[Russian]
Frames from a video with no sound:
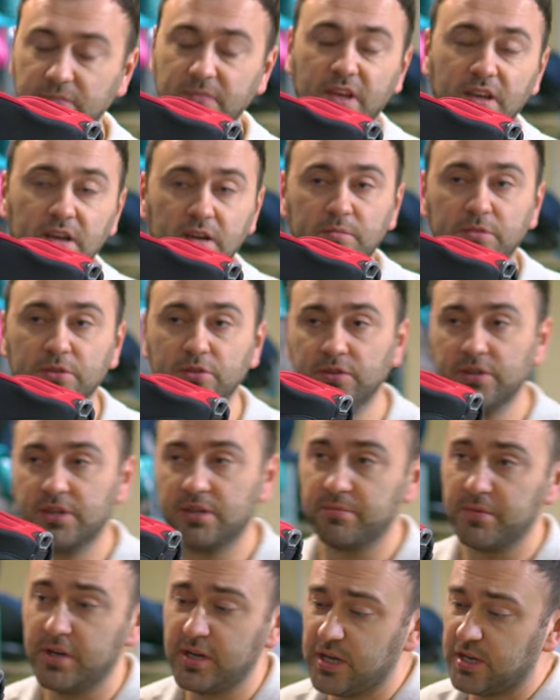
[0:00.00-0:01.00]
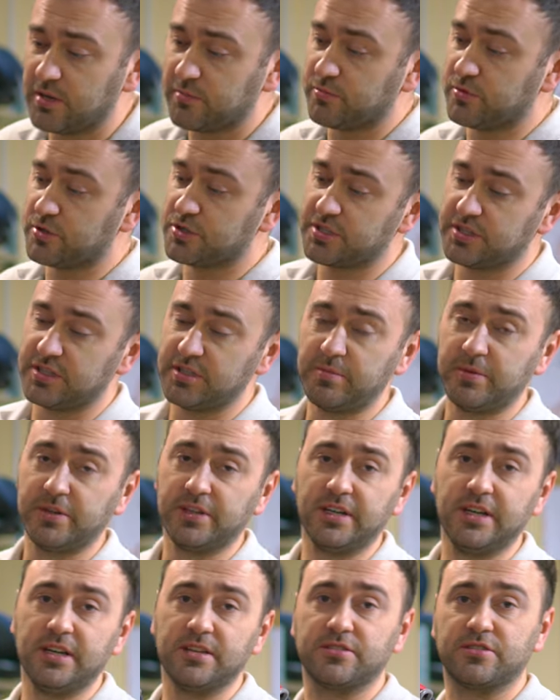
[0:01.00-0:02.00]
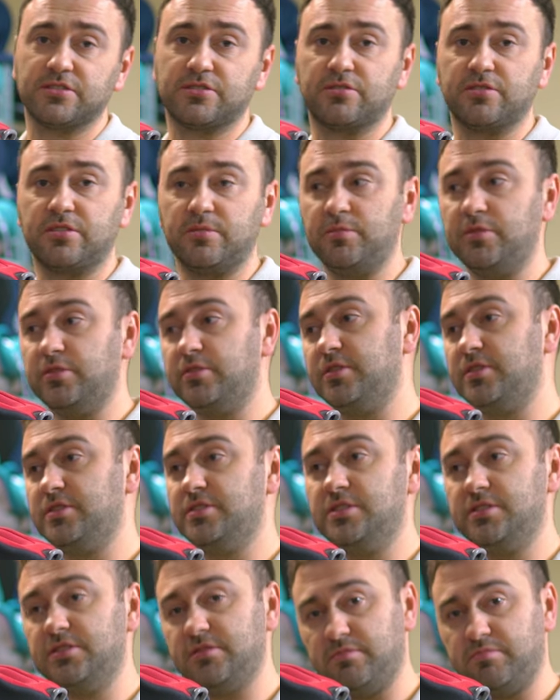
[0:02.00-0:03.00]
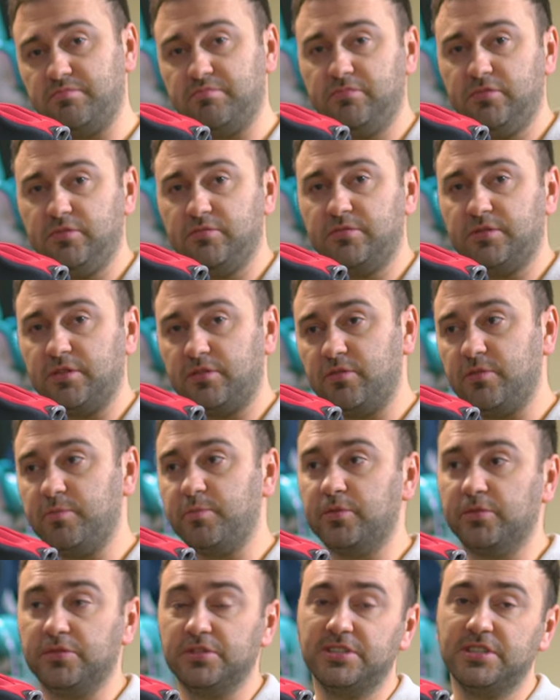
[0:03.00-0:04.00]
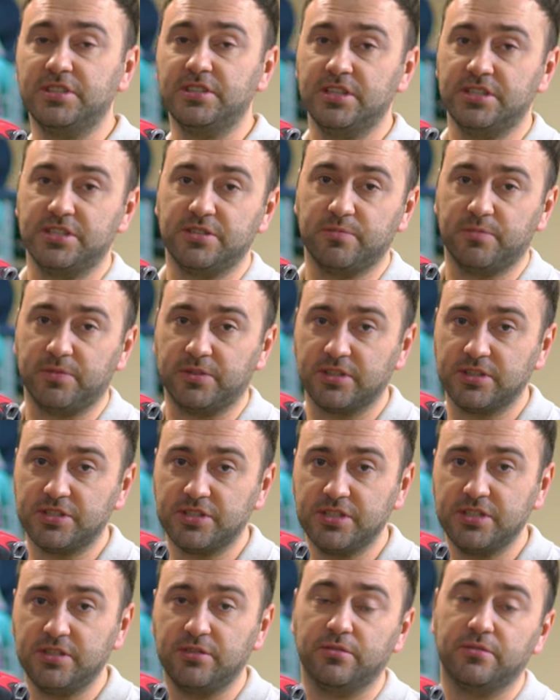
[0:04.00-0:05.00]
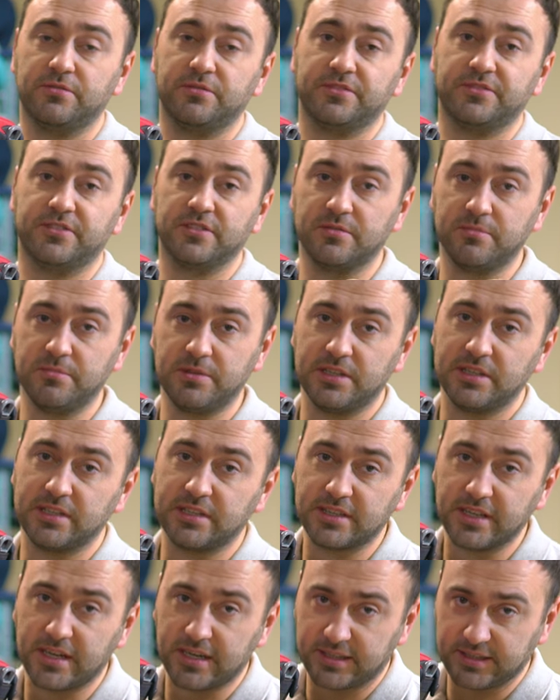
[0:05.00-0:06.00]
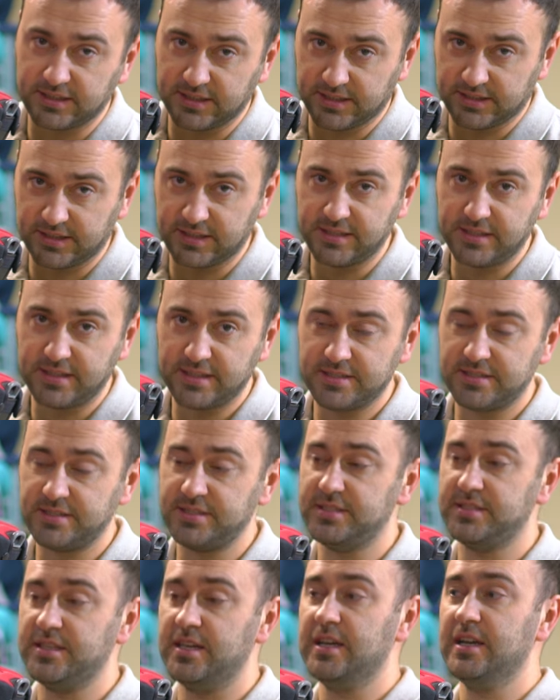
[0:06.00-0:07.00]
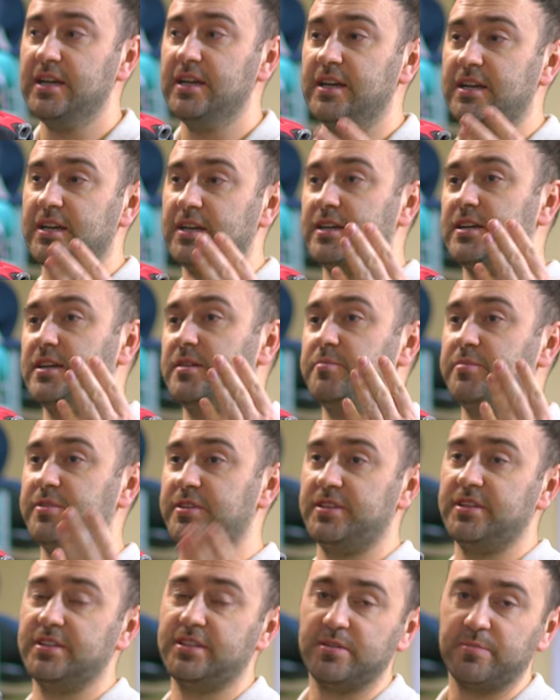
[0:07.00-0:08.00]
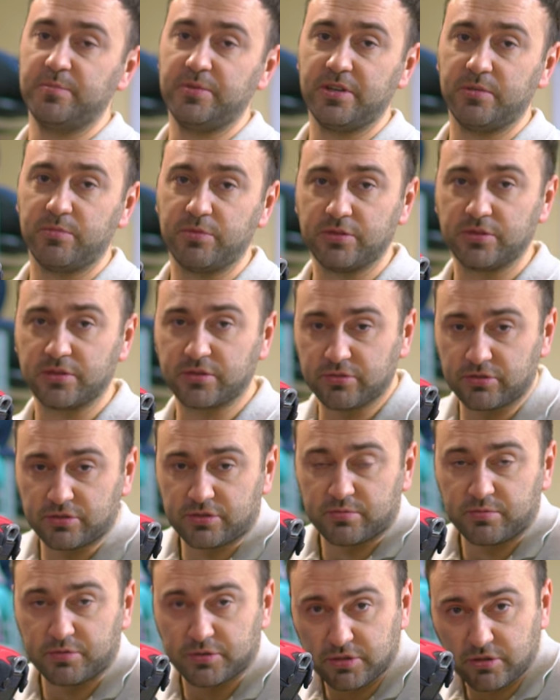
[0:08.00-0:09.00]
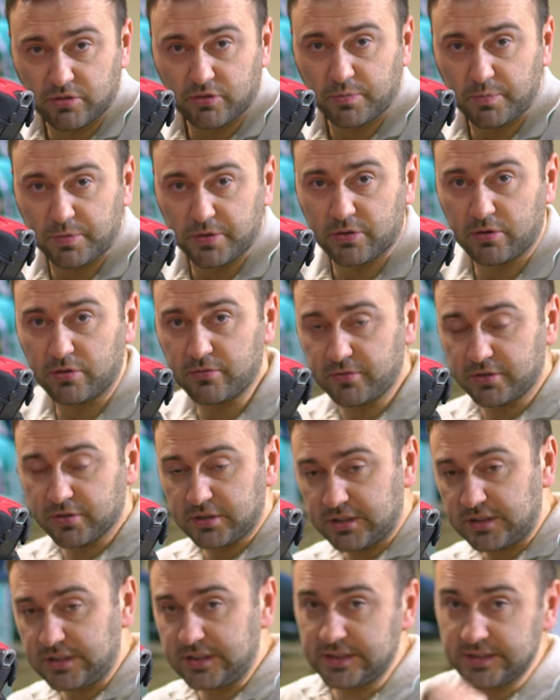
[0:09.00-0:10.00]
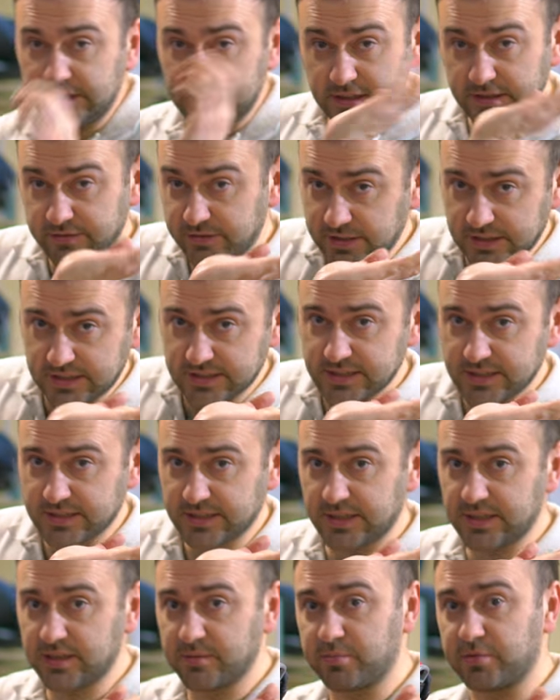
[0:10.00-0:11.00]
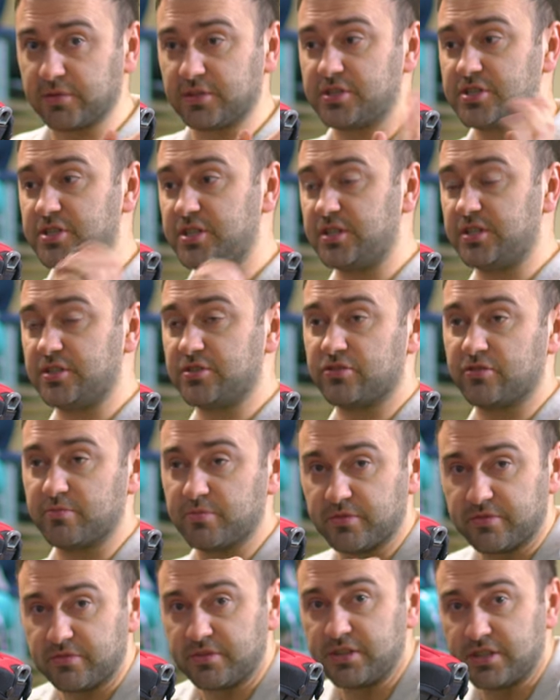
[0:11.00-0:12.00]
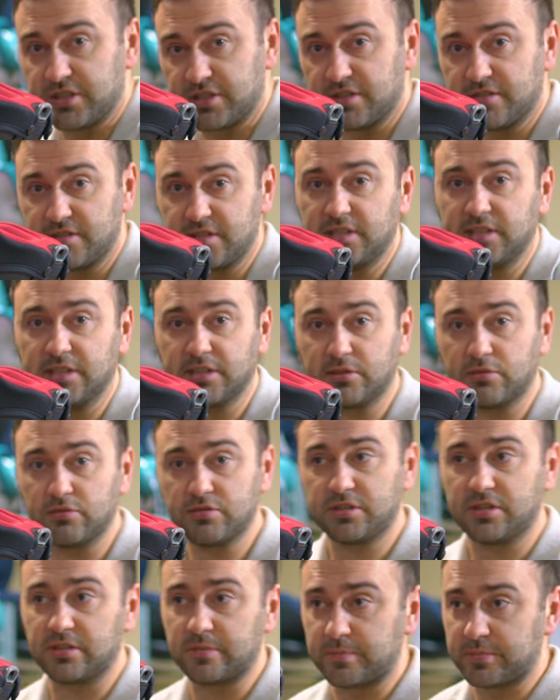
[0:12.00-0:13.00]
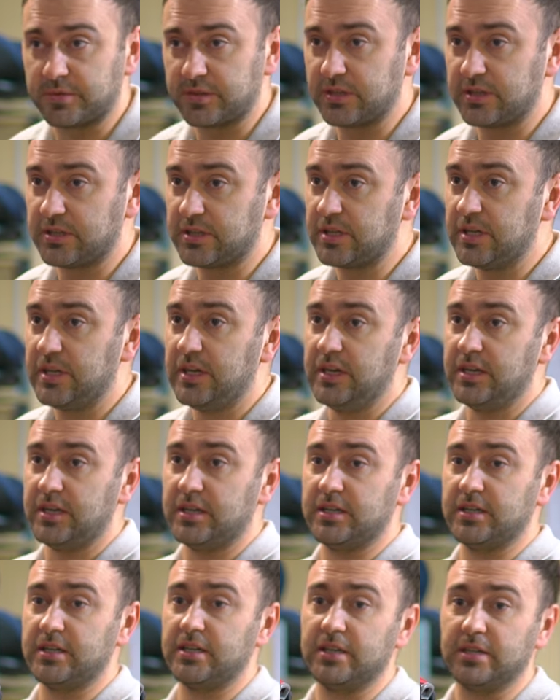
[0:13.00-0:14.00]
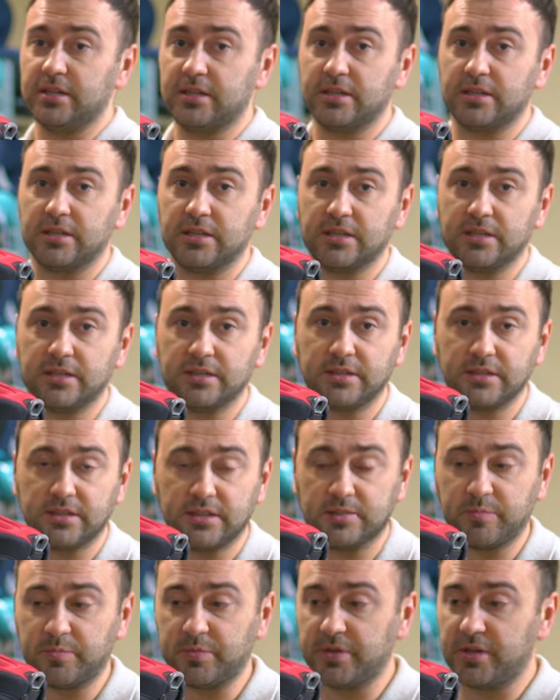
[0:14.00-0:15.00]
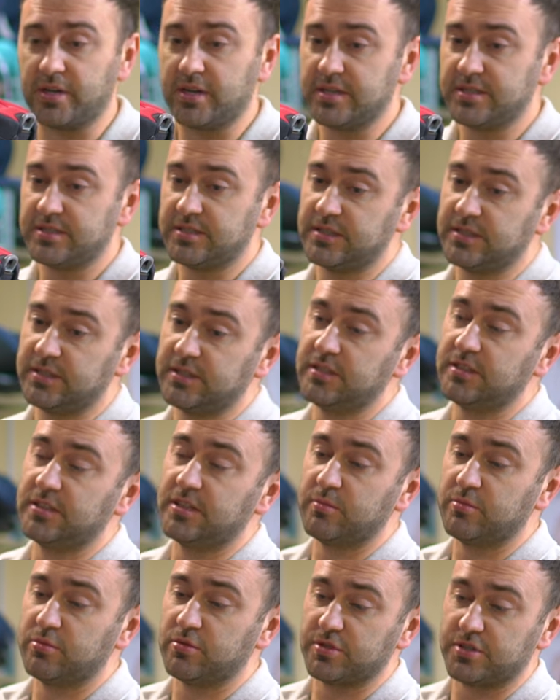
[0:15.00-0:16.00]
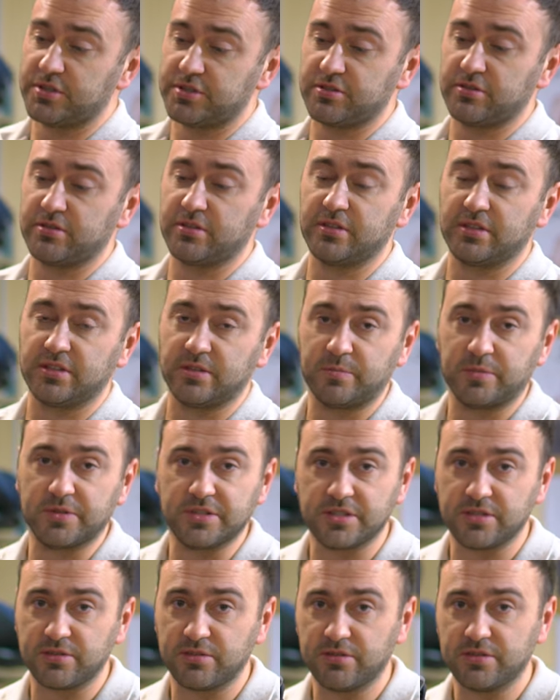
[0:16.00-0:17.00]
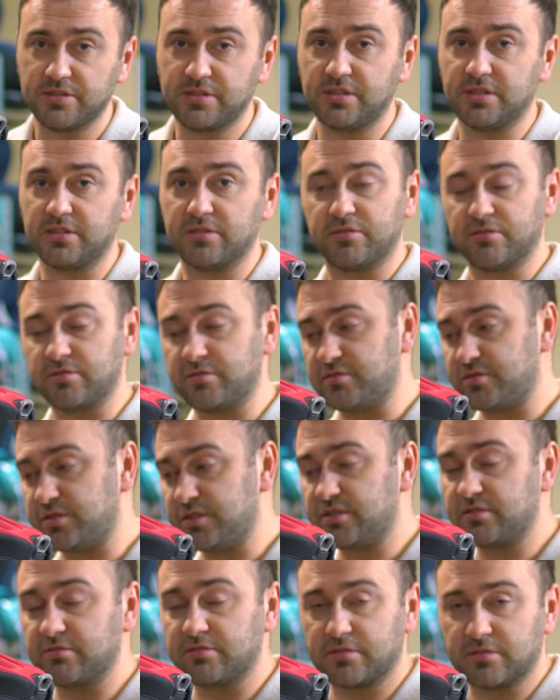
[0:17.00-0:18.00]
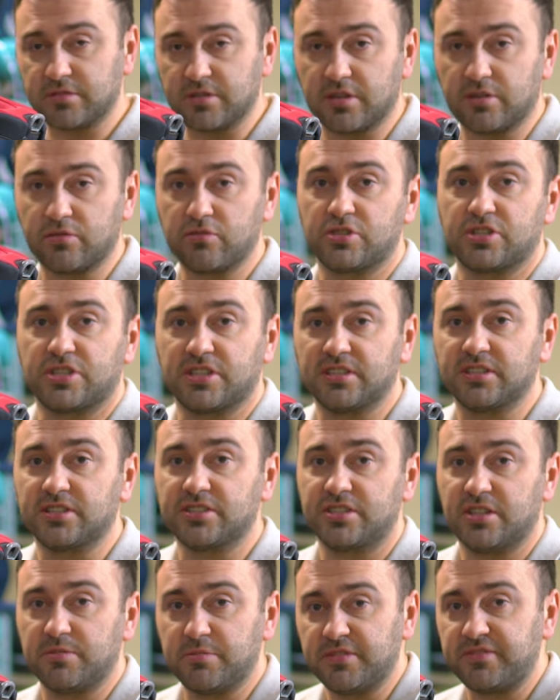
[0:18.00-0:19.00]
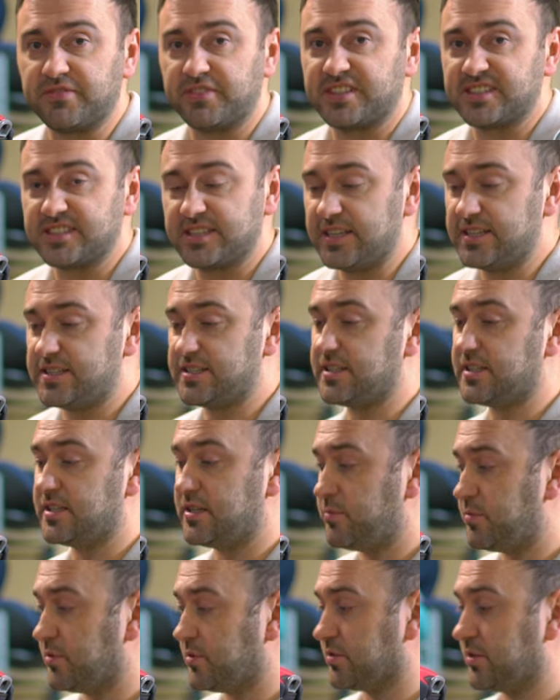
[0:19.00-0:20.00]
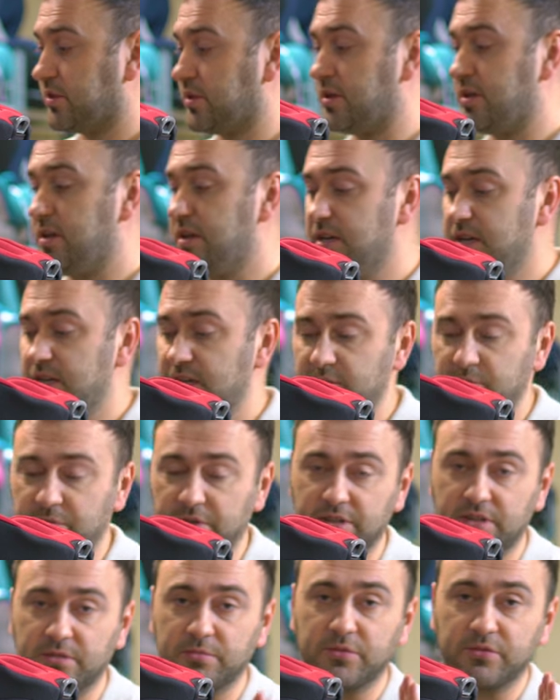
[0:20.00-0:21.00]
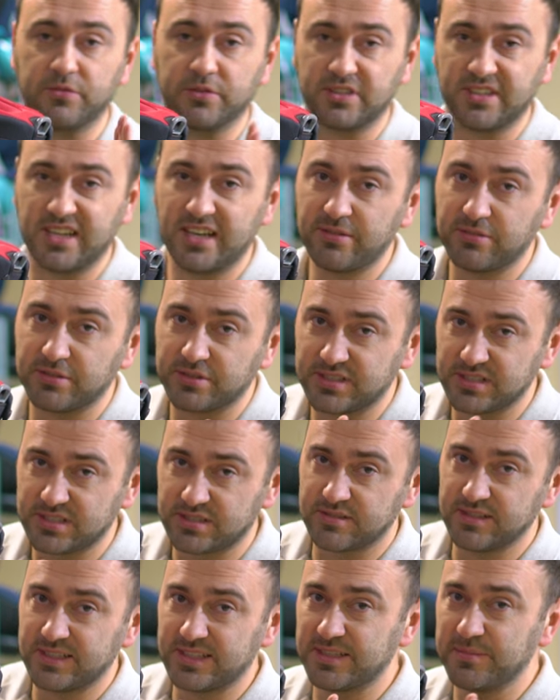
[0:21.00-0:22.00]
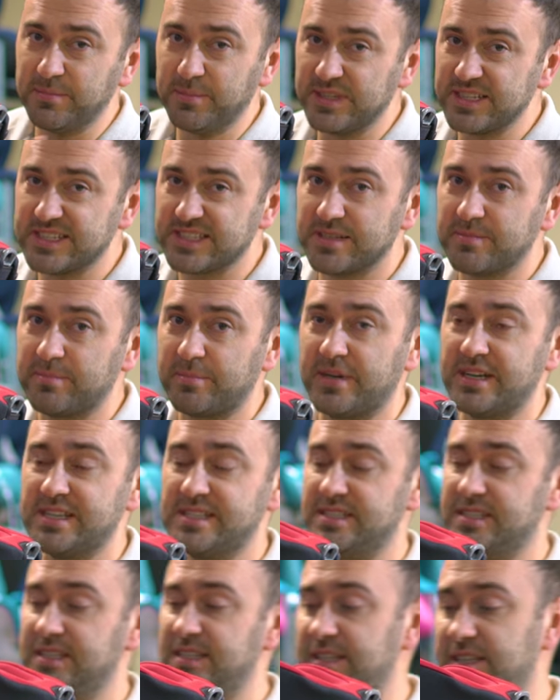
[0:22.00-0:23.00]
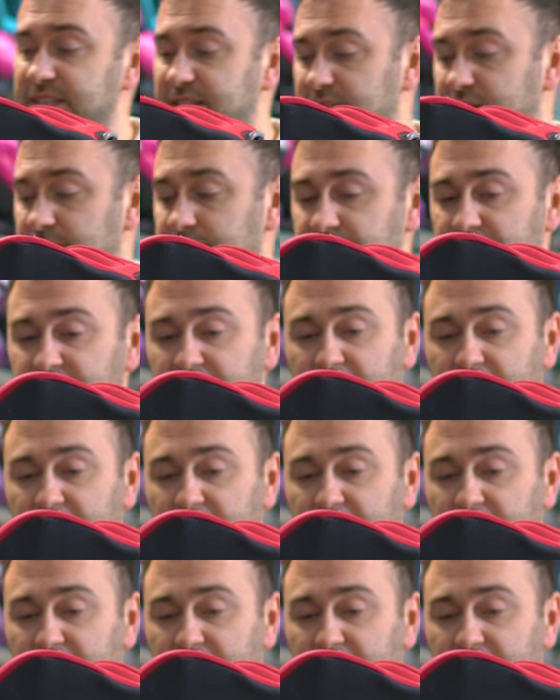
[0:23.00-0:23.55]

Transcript: Э, многим может не понравиться, что ребенок здесь ну, в такой полусидячем положении, но в автомобиле так надо ездить. Э, при ДТП ребенок должен быть сгруппирован и не в горизонтальном положении, чтобы выдержать все нагрузки при э, ДТП. А если, не дай бог, еще и ДТП серьезное, то здесь вот хорошая должна быть фиксация ребенка. Поэтому вот так вот действительно безопаснее.